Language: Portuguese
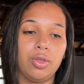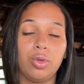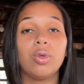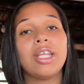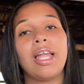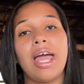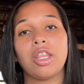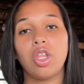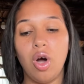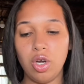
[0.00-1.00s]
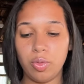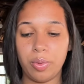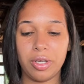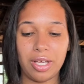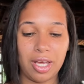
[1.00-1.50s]
tudo aleatório,
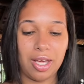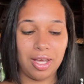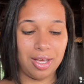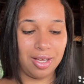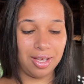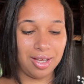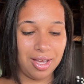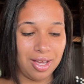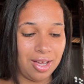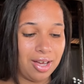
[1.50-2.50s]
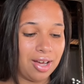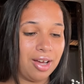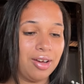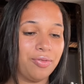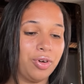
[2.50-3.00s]
porque
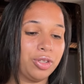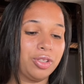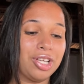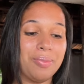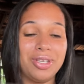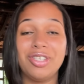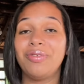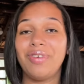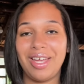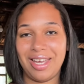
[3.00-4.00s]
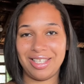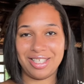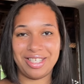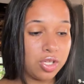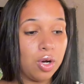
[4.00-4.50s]
foi totalmente
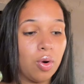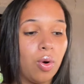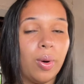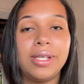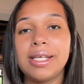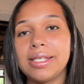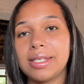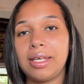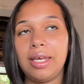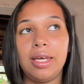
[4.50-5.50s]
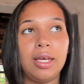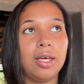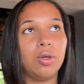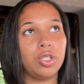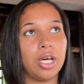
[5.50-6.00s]
diferente. São coisas que
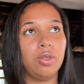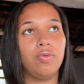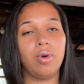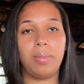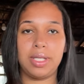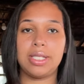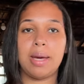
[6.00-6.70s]
eu já não vou precisar